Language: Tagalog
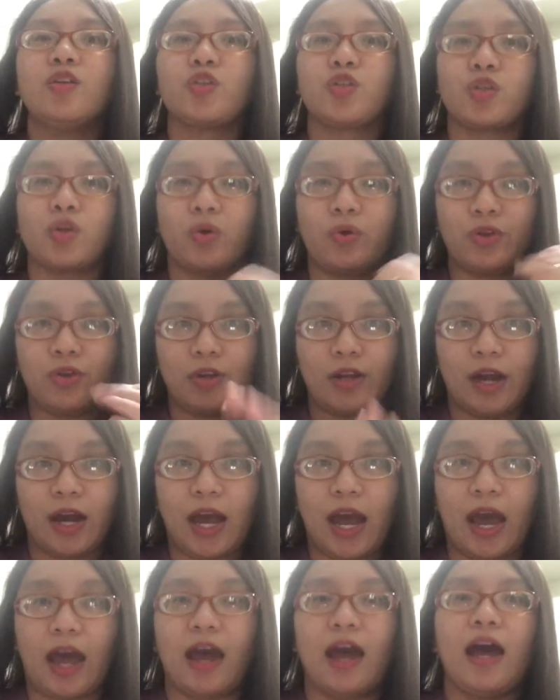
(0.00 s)
So, yun na
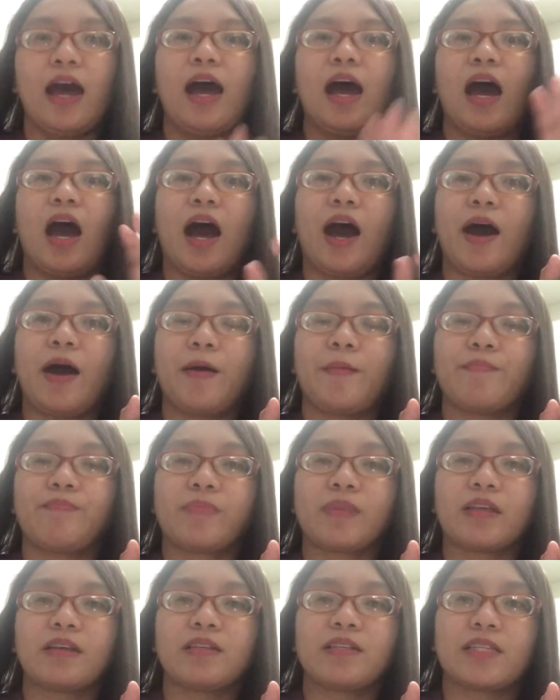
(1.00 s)
nga.
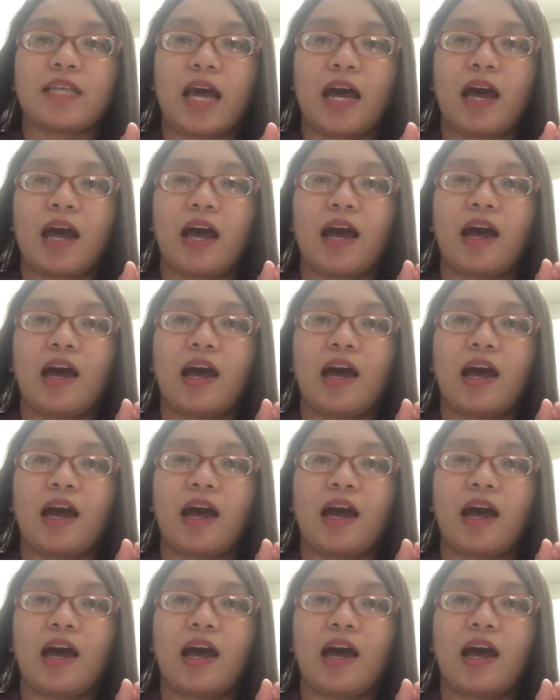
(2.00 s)
Um, sa